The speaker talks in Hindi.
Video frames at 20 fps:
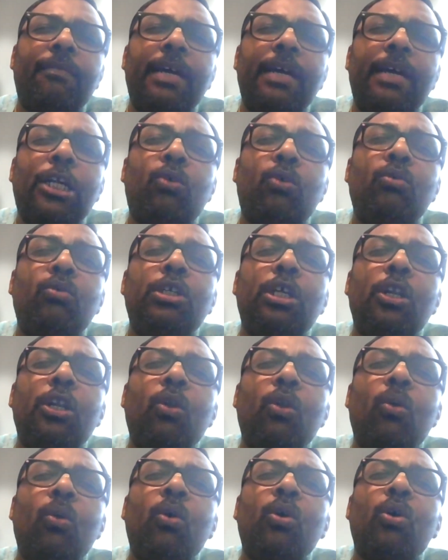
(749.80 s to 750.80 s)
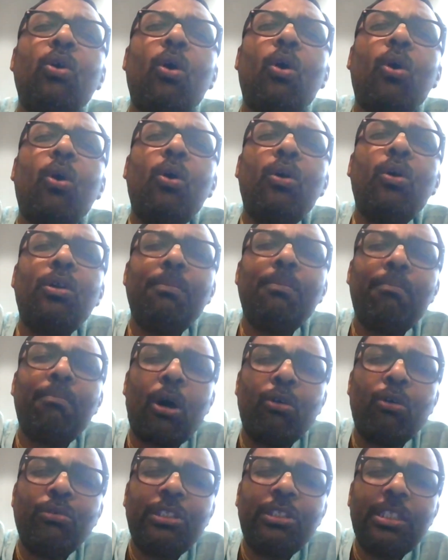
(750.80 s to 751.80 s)
वैकुंठ लोक और
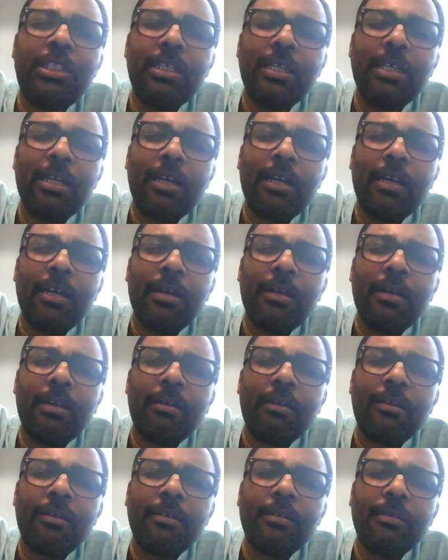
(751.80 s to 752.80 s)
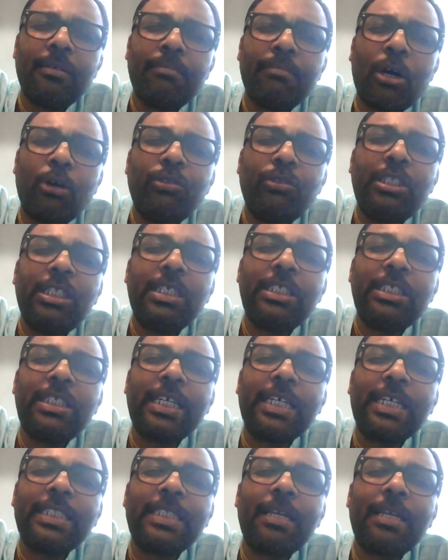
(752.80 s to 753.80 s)
भौतिक भौतिक
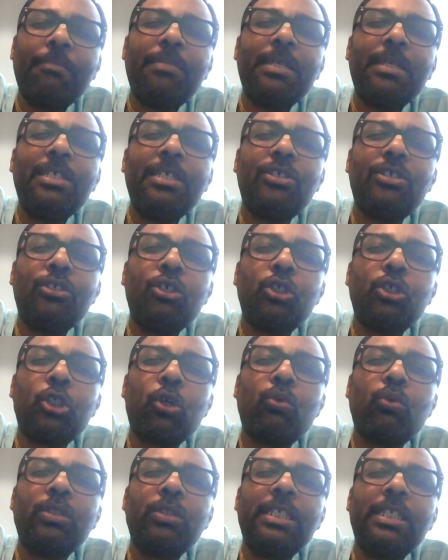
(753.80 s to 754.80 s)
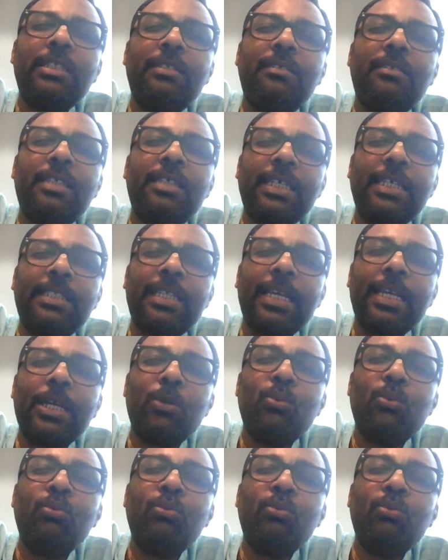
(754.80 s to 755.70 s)
जगत के बीच जो चौदह जगत है